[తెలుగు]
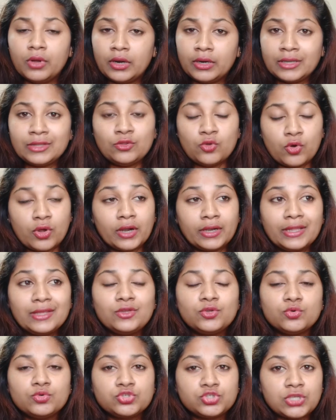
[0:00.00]
అంటే ఇది ఒక్కటే
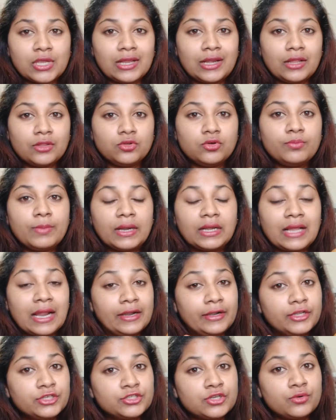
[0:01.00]
యూజ్ చేయలేదు బట్
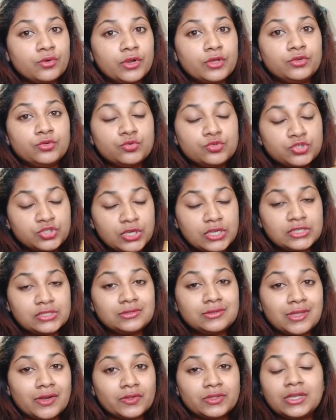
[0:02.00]
కండిషనర్ కూడా యూజ్
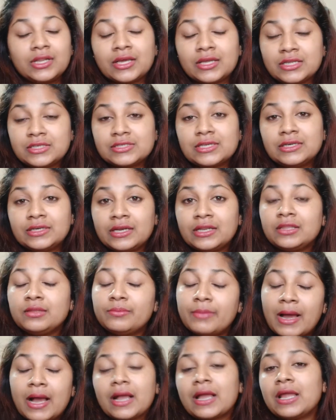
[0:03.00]
చేసిన తర్వాత నాకు రిజల్ట్
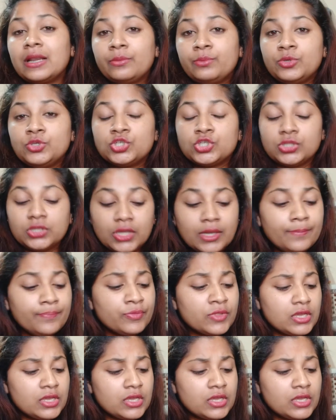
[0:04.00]
అనేది బాగా అనిపించింది